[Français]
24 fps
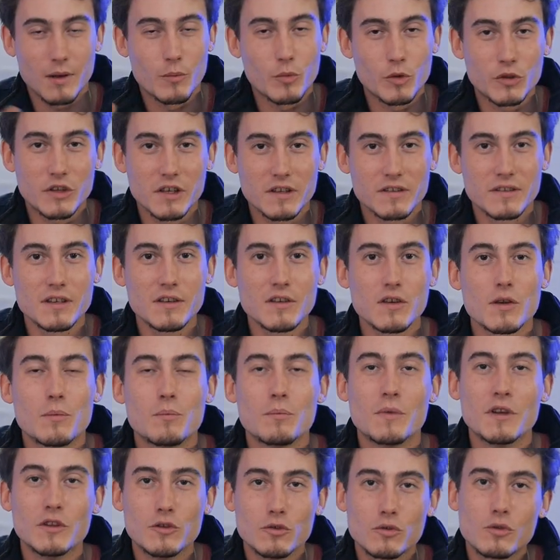un peu technique,
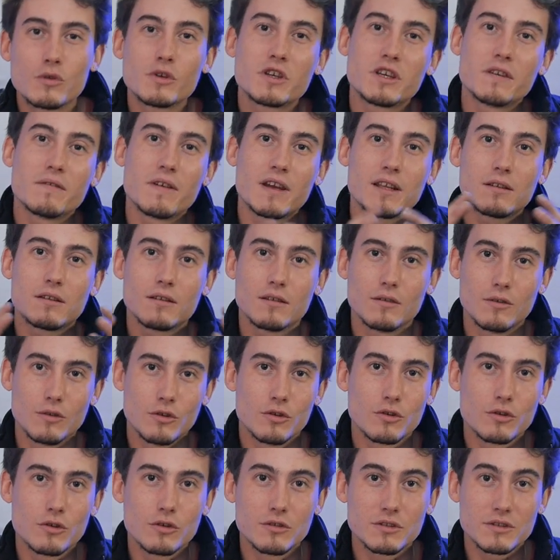mais du coup qui va être
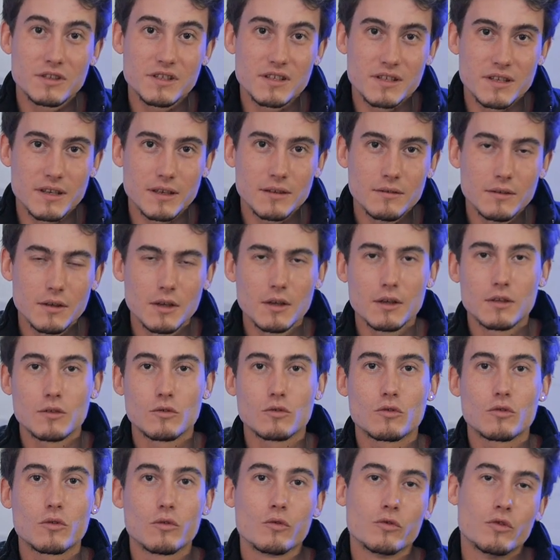logotisé.
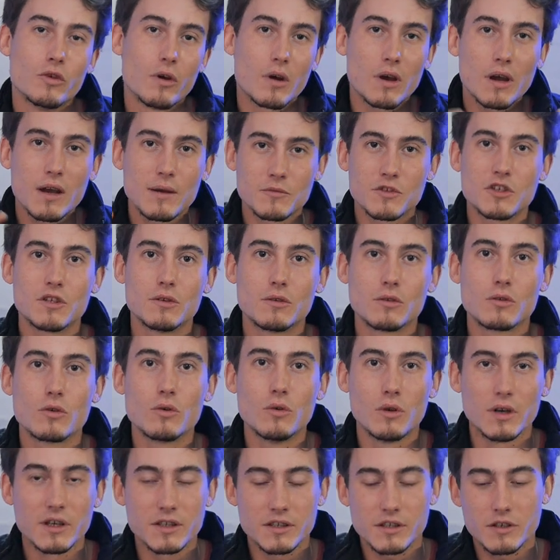Donc on aura un petit
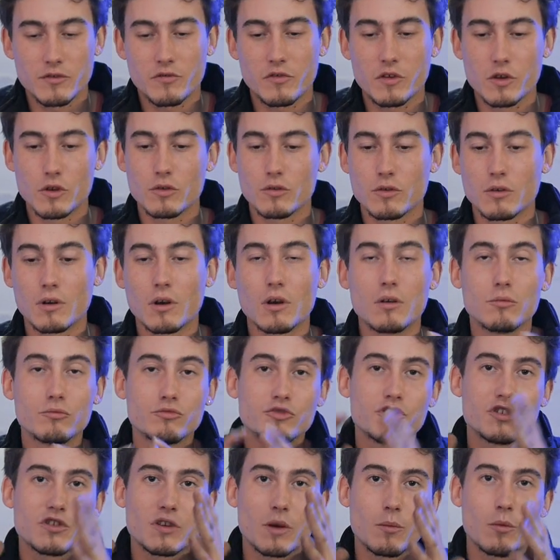logo hein, qui fait euh, un
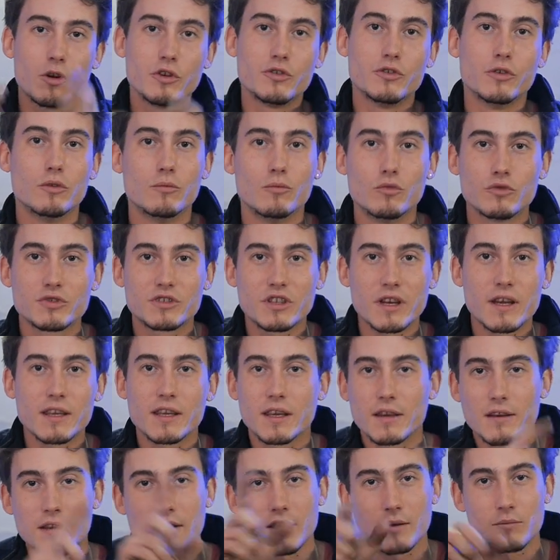petit symbole de
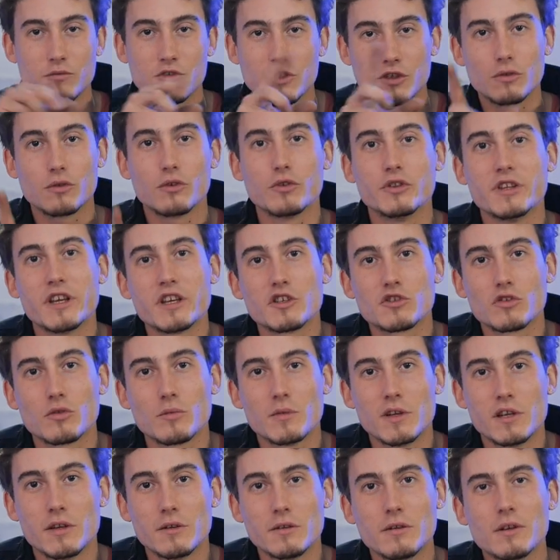montagne avec un petit logo neige au
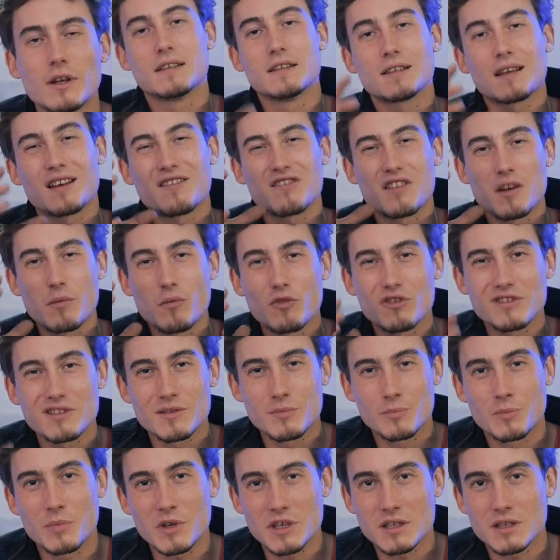milieu. Il sera vraiment
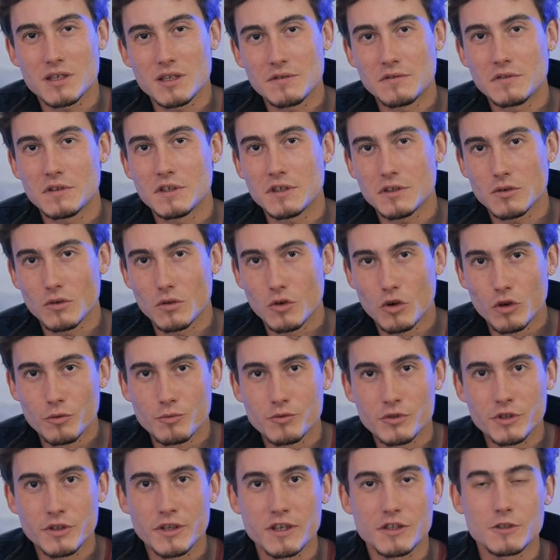spécifique au
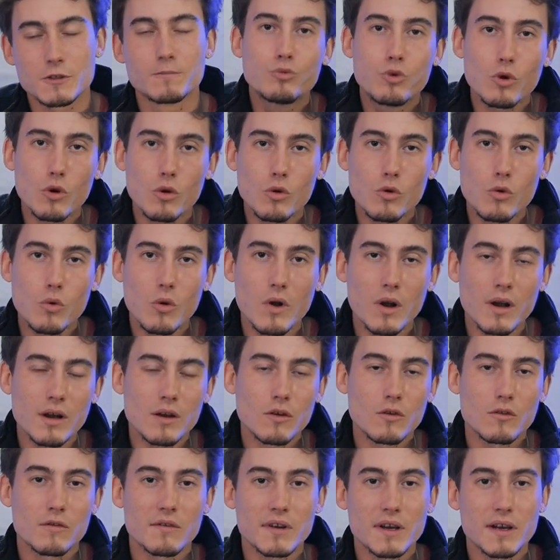pneu neige.
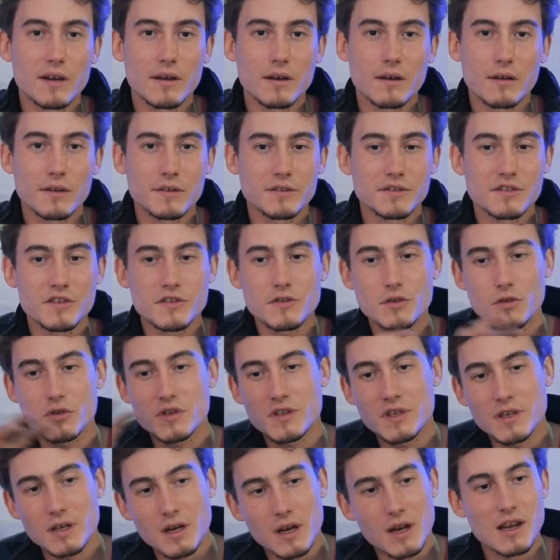Pourquoi on va euh,
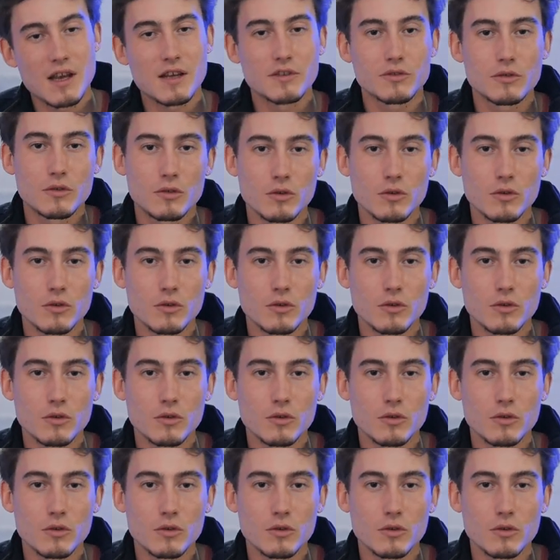dissocier l'un de